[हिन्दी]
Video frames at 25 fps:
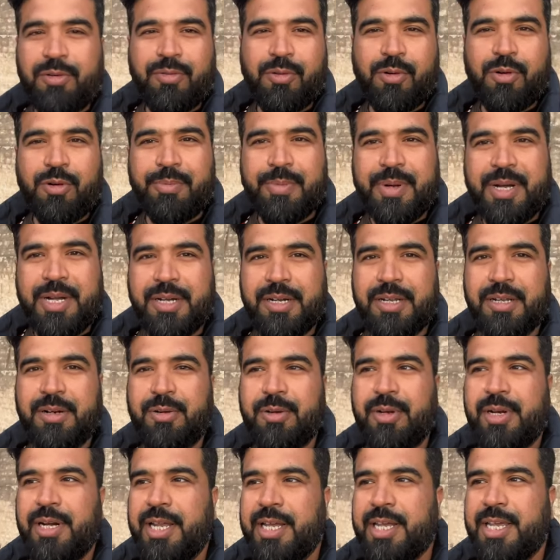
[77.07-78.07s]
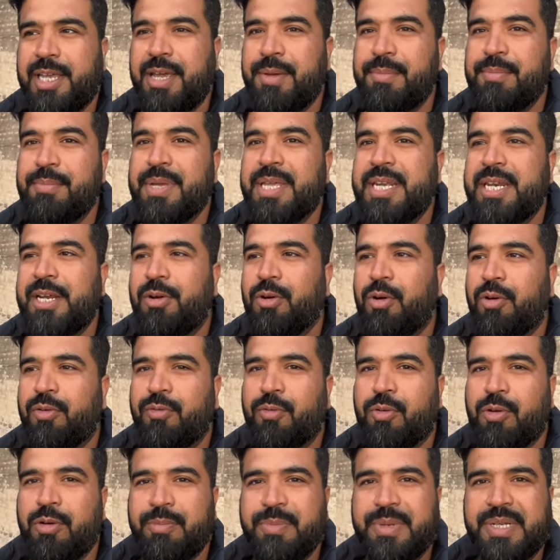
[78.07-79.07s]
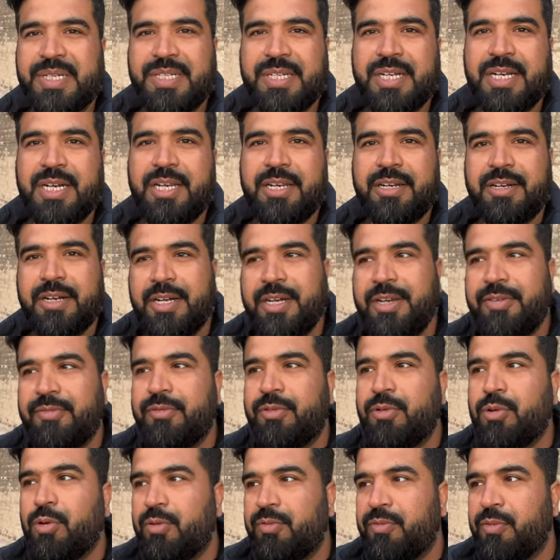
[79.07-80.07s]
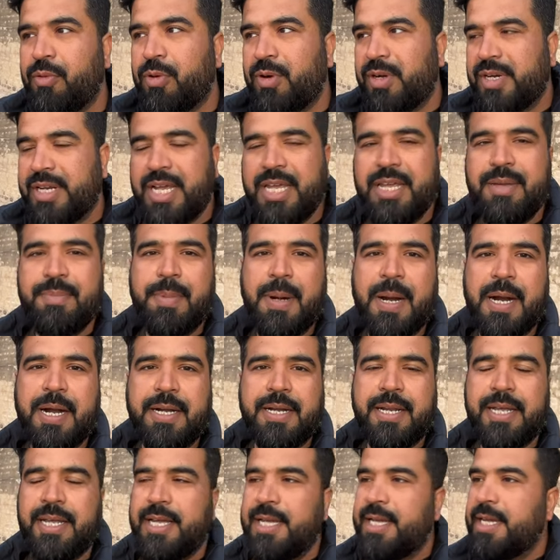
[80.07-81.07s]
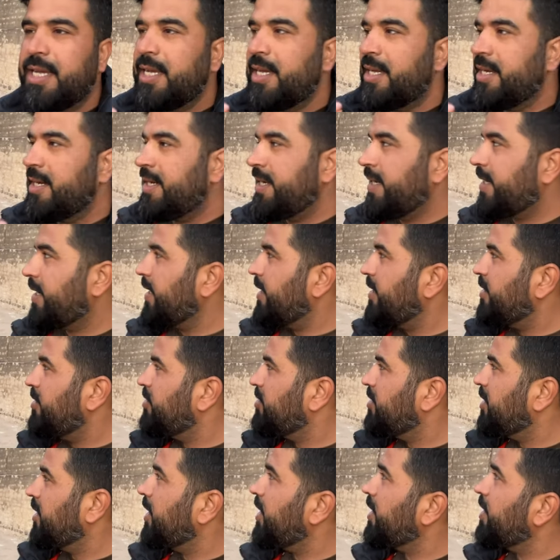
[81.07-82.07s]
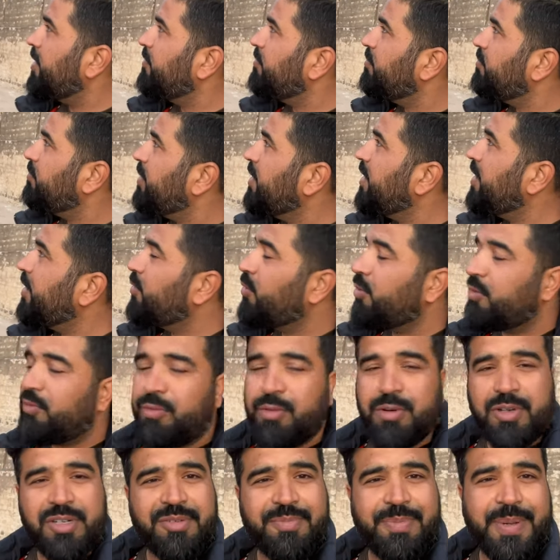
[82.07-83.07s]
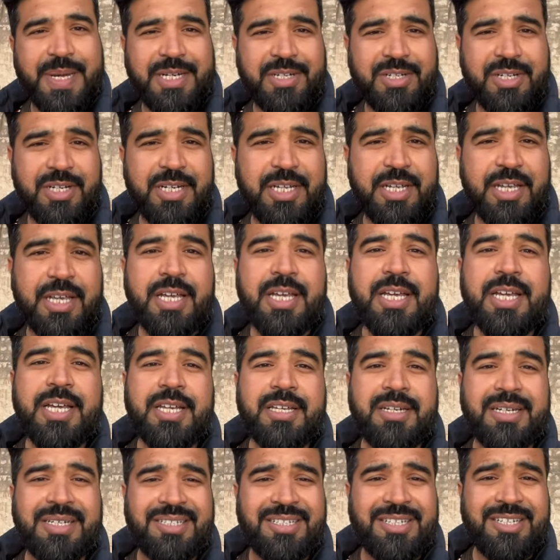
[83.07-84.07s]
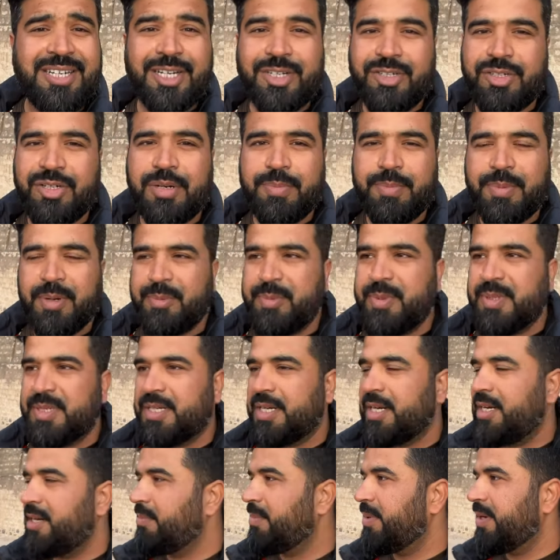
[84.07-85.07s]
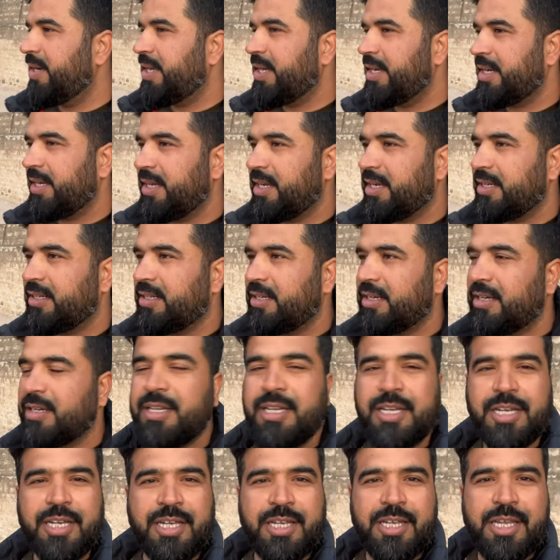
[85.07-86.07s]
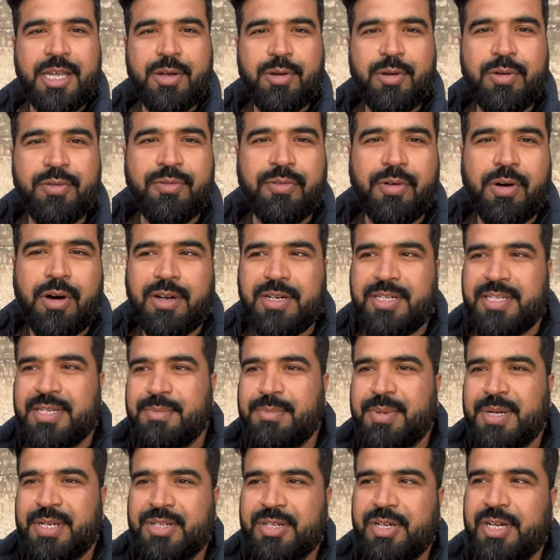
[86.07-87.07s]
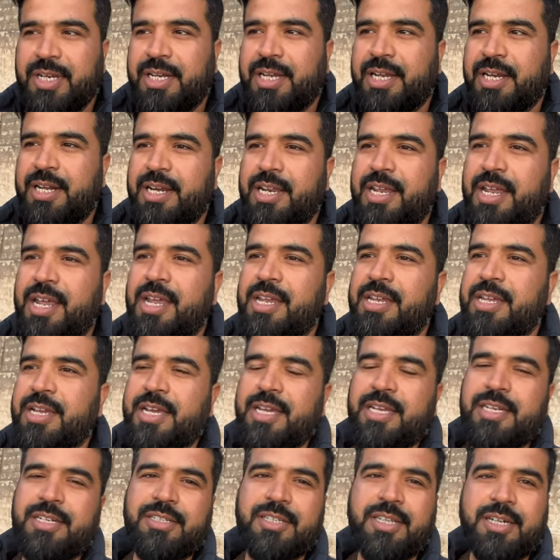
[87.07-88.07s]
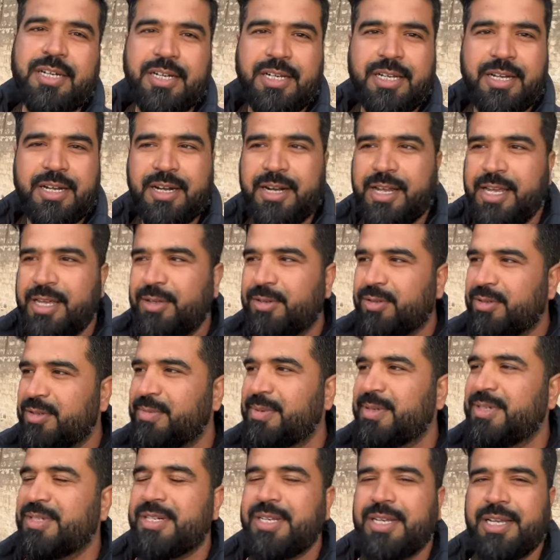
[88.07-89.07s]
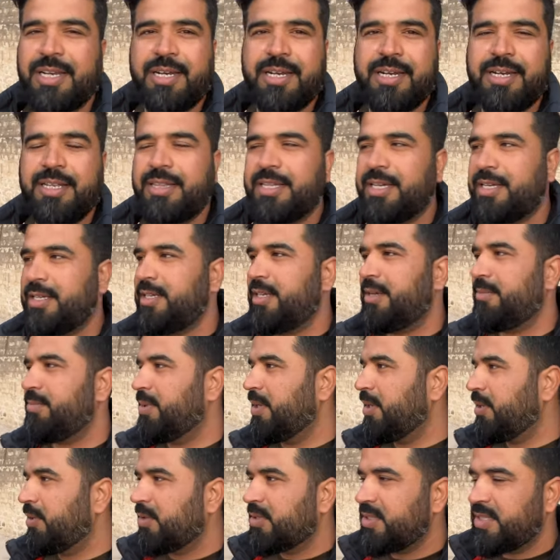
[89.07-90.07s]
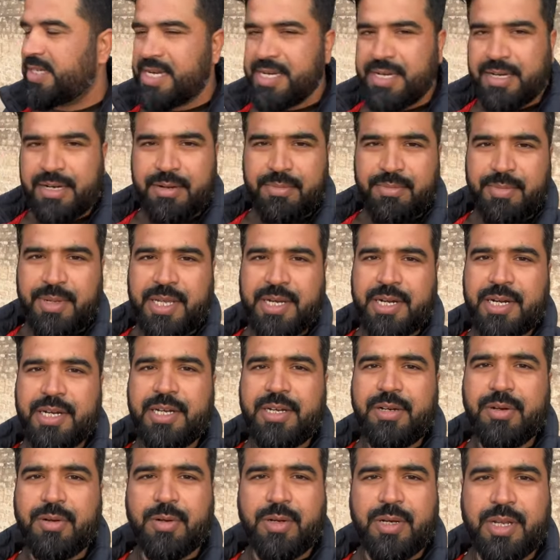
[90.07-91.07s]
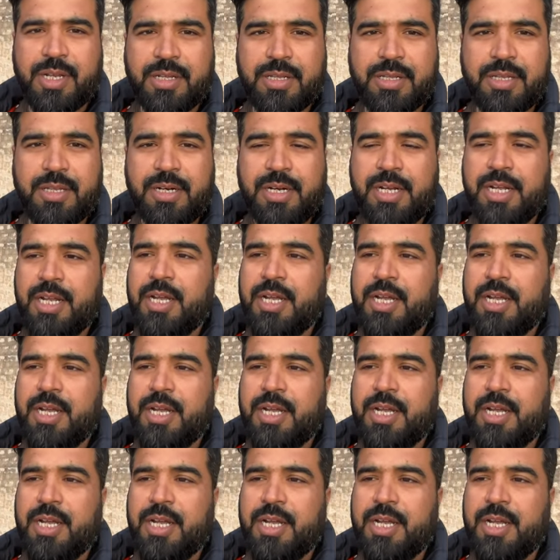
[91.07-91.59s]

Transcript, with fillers: फोर्ट में एंटर होने लगे हैं मीरी कोट फोर्ट बेसिकली रनी कोट फोर्ट का ही पार्ट है लेकिन ये मीरी कोट फोर्ट स्पेशली रेजिडेंशियल पर्पज़ के लिए बनाया गया था ये कोई वॉर से बचने के लिए या इन तरह की लड़ाइयों से बचने के लिए नहीं था ये बिल्कुल सेंटर में है रनी कोट के अंदर